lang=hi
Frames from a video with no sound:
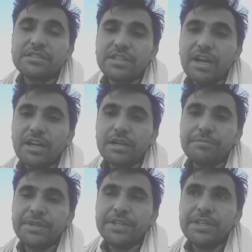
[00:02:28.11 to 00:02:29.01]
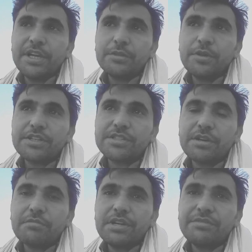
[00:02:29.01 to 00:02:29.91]
या अगर बीएड है तो
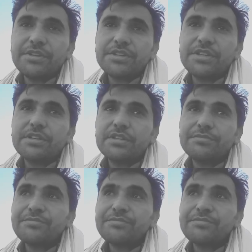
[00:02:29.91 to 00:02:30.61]
एक्स्ट्रा क्वालिफिकेशन